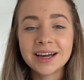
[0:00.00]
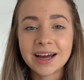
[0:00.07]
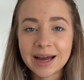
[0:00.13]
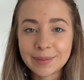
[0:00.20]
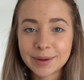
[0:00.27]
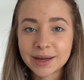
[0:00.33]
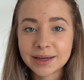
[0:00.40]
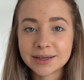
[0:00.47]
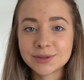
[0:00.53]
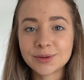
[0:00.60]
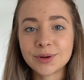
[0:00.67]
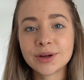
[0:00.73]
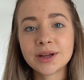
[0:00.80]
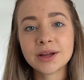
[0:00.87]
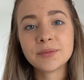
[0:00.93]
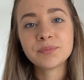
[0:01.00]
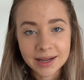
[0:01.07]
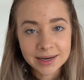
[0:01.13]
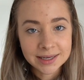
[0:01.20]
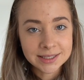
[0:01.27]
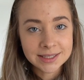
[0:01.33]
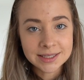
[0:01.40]
Aber keine Sorge,
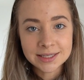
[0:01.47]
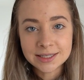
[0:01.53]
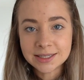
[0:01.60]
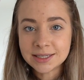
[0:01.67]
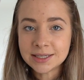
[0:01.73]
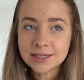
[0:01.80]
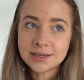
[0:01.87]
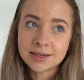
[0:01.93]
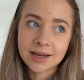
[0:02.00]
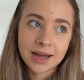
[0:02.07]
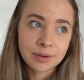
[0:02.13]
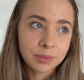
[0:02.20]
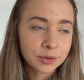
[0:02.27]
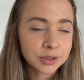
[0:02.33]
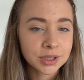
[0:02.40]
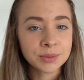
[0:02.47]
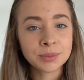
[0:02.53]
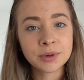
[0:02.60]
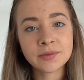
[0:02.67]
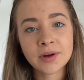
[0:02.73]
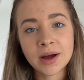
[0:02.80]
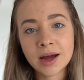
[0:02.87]
alle die, die kein
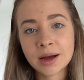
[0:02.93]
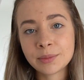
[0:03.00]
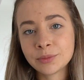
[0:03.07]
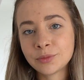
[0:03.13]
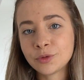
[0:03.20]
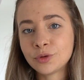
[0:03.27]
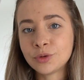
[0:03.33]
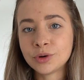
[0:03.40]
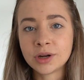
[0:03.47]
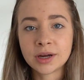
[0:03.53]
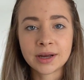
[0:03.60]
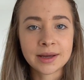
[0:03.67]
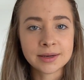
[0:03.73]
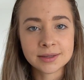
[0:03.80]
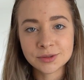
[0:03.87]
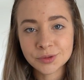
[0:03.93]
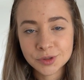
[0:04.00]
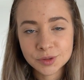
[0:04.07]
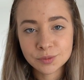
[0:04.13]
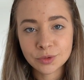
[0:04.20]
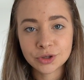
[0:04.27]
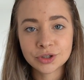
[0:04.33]
Proteinpulver haben oder keines
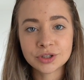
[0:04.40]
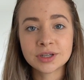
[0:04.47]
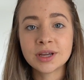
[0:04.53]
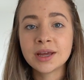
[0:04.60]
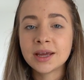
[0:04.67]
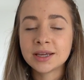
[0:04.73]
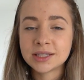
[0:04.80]
nutzen möchten,